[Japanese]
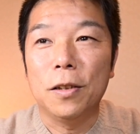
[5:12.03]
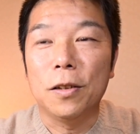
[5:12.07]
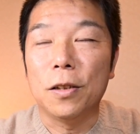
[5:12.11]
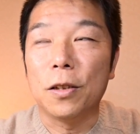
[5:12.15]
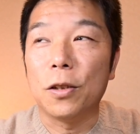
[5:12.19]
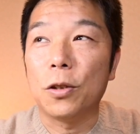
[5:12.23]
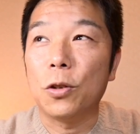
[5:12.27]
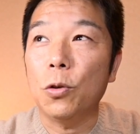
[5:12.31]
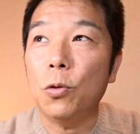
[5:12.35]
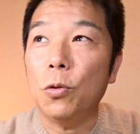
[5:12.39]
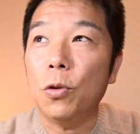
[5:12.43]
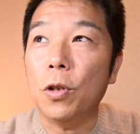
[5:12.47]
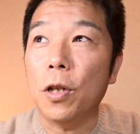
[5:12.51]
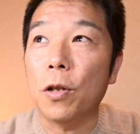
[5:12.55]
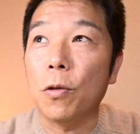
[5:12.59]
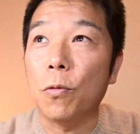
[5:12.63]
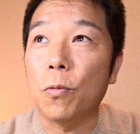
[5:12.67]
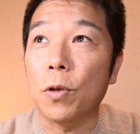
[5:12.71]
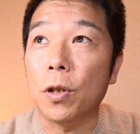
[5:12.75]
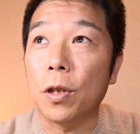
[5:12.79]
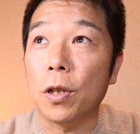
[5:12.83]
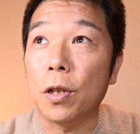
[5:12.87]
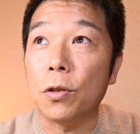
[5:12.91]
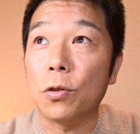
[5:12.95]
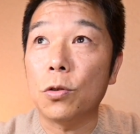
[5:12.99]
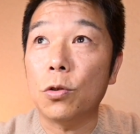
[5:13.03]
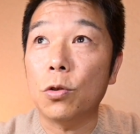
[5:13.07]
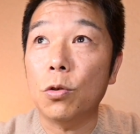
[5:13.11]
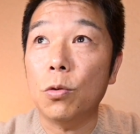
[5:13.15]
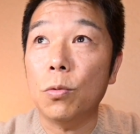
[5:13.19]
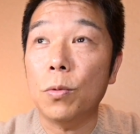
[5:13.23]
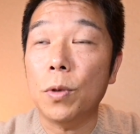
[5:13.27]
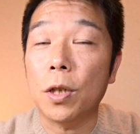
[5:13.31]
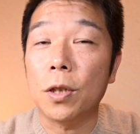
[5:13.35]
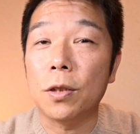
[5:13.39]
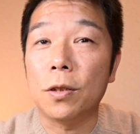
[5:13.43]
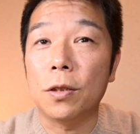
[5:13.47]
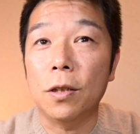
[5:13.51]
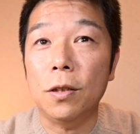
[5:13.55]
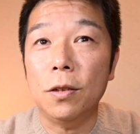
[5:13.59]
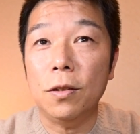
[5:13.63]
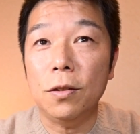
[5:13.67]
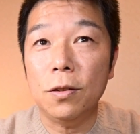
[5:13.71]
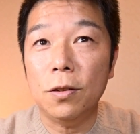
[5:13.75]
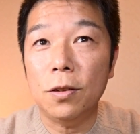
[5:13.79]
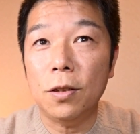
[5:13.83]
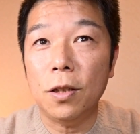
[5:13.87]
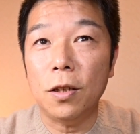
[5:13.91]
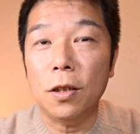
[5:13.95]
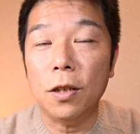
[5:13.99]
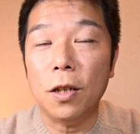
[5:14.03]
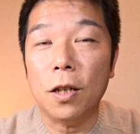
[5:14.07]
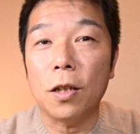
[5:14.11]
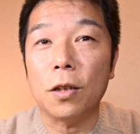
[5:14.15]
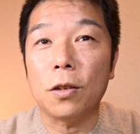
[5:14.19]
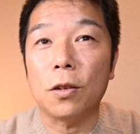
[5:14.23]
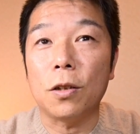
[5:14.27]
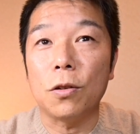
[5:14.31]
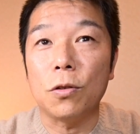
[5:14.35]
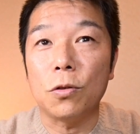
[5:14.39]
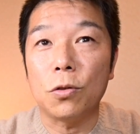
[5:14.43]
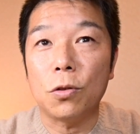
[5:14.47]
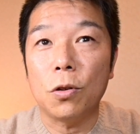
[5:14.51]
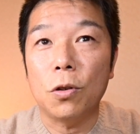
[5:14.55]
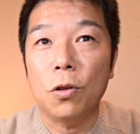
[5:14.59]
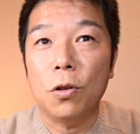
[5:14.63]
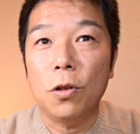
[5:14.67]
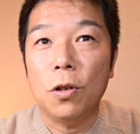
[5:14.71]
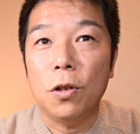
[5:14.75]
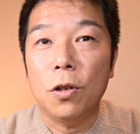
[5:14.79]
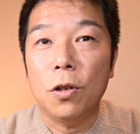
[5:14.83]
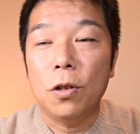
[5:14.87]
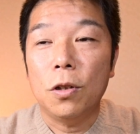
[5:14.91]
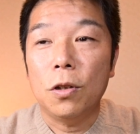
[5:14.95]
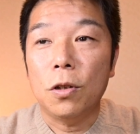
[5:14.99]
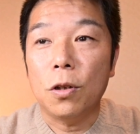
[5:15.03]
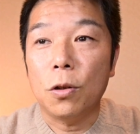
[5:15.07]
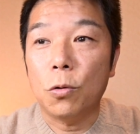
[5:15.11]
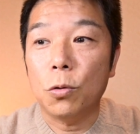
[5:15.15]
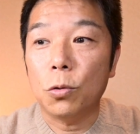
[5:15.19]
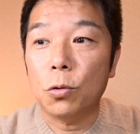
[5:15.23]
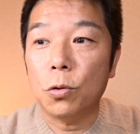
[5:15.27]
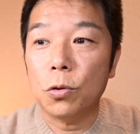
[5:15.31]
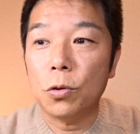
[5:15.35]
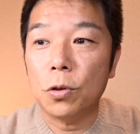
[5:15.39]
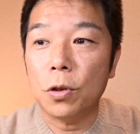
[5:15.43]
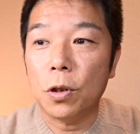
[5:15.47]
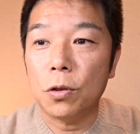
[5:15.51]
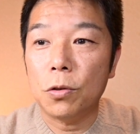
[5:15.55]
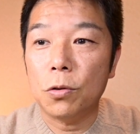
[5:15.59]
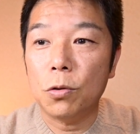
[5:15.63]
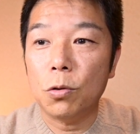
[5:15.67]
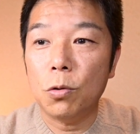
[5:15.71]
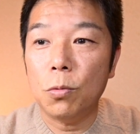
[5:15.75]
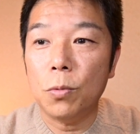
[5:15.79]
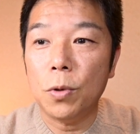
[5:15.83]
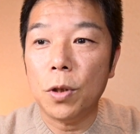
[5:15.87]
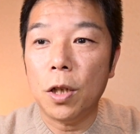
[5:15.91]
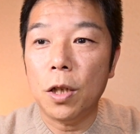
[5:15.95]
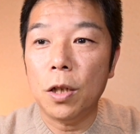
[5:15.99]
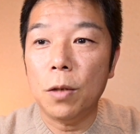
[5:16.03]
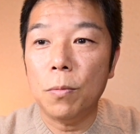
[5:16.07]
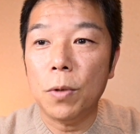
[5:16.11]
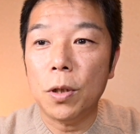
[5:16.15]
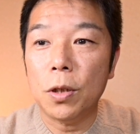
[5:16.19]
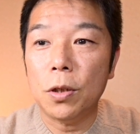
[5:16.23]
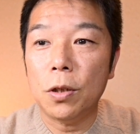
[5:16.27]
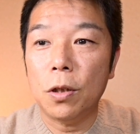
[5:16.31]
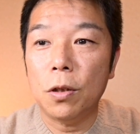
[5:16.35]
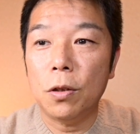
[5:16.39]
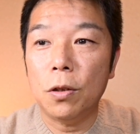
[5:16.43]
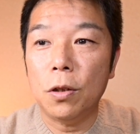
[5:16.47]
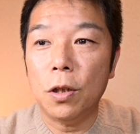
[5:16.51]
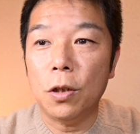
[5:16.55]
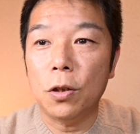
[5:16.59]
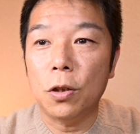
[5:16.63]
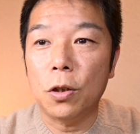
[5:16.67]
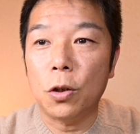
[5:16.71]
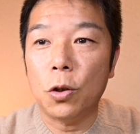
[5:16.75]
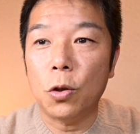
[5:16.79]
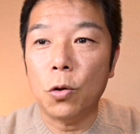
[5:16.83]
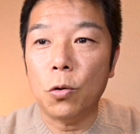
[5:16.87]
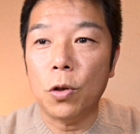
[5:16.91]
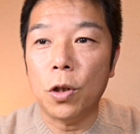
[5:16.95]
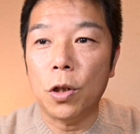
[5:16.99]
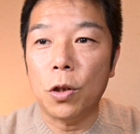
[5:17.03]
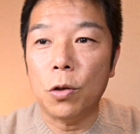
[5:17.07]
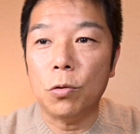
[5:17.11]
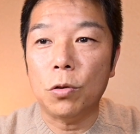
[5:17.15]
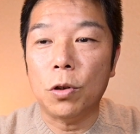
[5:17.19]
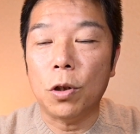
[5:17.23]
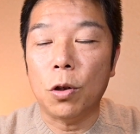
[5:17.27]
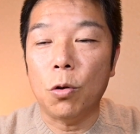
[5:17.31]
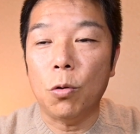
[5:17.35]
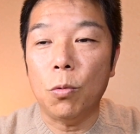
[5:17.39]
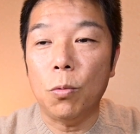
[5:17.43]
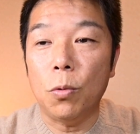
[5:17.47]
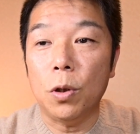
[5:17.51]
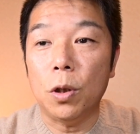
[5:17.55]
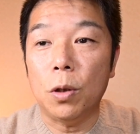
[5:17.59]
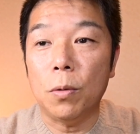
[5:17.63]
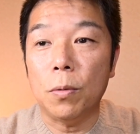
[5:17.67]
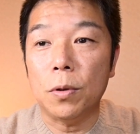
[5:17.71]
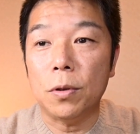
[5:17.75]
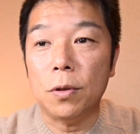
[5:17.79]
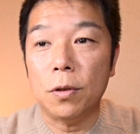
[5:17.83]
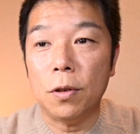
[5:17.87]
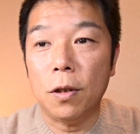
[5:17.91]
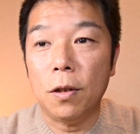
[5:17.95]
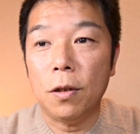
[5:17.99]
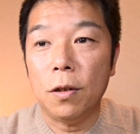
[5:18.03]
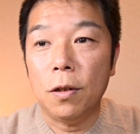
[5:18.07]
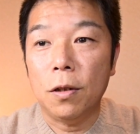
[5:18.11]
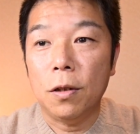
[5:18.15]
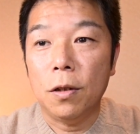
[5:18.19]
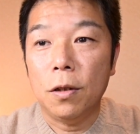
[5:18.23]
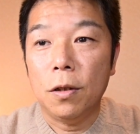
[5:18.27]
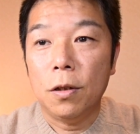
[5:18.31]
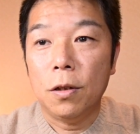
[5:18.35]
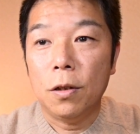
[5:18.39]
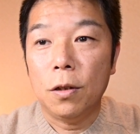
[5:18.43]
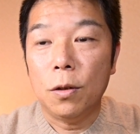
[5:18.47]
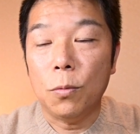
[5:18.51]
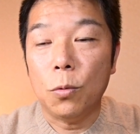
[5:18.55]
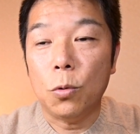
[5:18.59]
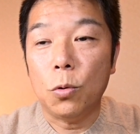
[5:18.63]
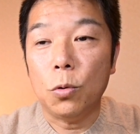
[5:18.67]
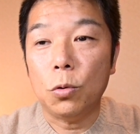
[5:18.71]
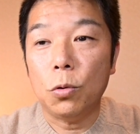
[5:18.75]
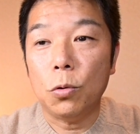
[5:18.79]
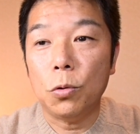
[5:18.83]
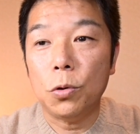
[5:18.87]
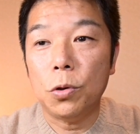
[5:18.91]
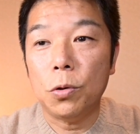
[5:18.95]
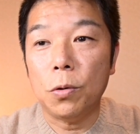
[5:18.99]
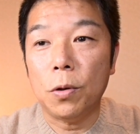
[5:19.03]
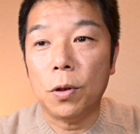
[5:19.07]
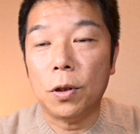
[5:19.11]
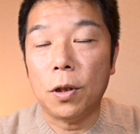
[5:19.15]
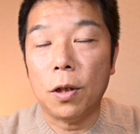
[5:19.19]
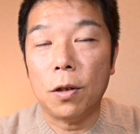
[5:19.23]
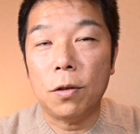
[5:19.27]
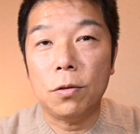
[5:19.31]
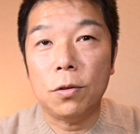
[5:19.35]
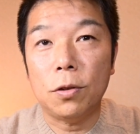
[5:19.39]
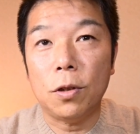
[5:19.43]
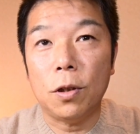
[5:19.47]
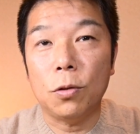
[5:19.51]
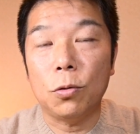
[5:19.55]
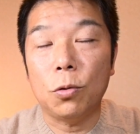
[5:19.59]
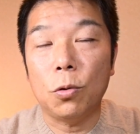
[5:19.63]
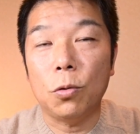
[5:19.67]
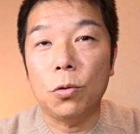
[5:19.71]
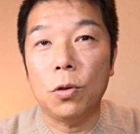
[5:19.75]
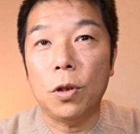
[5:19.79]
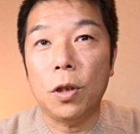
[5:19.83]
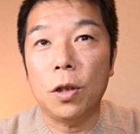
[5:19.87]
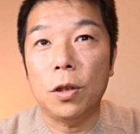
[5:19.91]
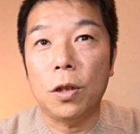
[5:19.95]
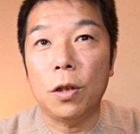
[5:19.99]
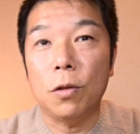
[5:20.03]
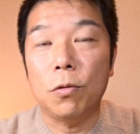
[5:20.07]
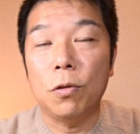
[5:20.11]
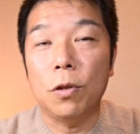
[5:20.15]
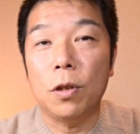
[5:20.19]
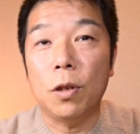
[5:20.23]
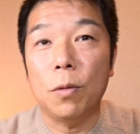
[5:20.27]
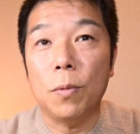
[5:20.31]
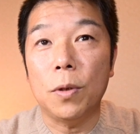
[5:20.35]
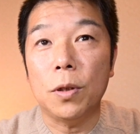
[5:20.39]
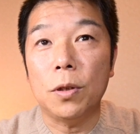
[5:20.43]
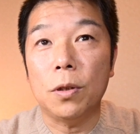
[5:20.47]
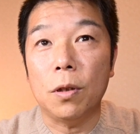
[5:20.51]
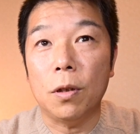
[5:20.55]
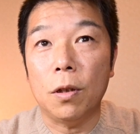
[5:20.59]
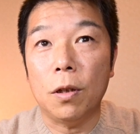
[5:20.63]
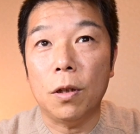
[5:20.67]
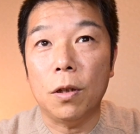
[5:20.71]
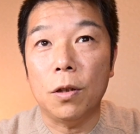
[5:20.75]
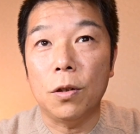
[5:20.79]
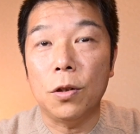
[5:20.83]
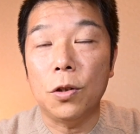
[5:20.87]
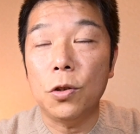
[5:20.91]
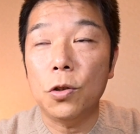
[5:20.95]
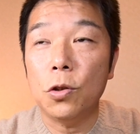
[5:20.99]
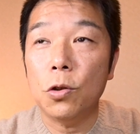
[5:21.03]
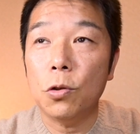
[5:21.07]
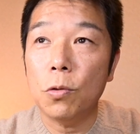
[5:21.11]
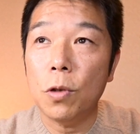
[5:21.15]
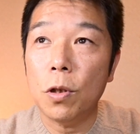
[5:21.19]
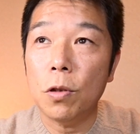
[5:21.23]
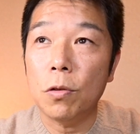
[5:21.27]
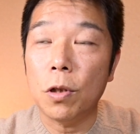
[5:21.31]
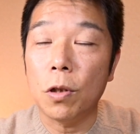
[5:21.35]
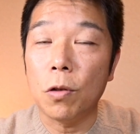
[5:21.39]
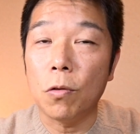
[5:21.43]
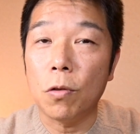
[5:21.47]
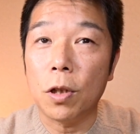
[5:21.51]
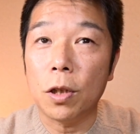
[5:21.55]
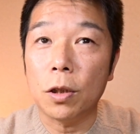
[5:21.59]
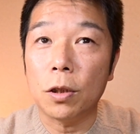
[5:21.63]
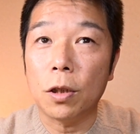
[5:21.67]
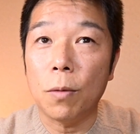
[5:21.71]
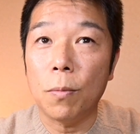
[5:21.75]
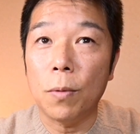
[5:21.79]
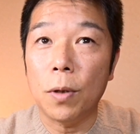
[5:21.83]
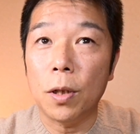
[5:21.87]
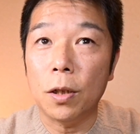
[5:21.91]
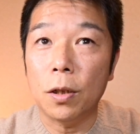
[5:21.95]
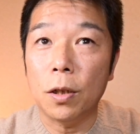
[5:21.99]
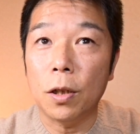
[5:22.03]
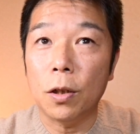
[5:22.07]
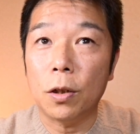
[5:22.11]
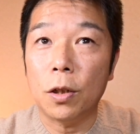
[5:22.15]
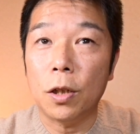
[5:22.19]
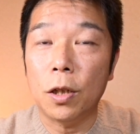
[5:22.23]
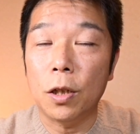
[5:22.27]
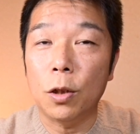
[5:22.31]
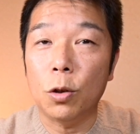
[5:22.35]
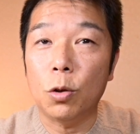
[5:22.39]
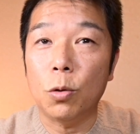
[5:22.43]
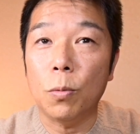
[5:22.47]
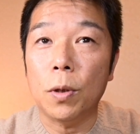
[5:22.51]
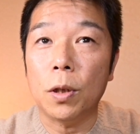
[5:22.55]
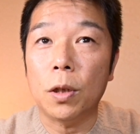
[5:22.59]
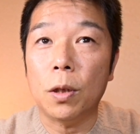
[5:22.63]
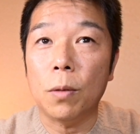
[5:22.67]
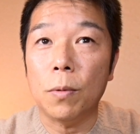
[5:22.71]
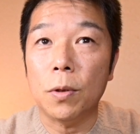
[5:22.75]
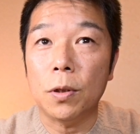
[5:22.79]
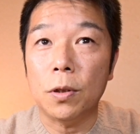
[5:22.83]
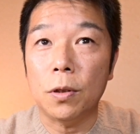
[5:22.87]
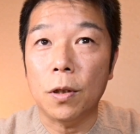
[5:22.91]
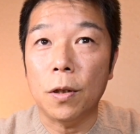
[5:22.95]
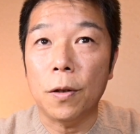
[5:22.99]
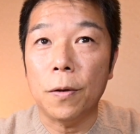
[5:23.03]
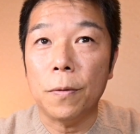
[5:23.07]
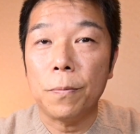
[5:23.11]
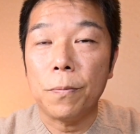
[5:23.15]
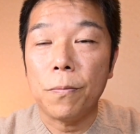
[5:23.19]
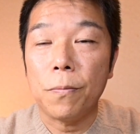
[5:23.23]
で、去年はね、つぐみが全然いなかったんですよ。で、今年はつぐみがいませんねって去年言ったのを覚えてますね。でも今年はたくさん飛んできてくれてましてね、20羽ぐらいの塊で気に留まってまして。